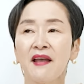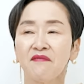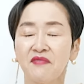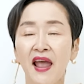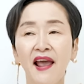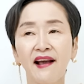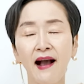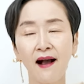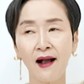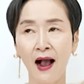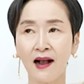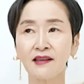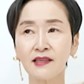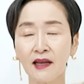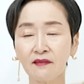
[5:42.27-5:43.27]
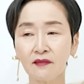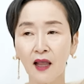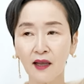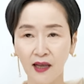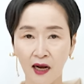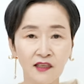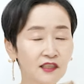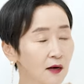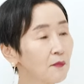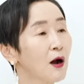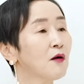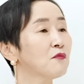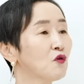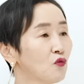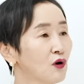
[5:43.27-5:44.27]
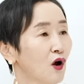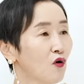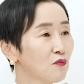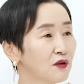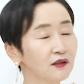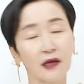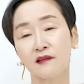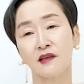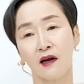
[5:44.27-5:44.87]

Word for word: 내가 강자인데 약자 마음이 올라오면 난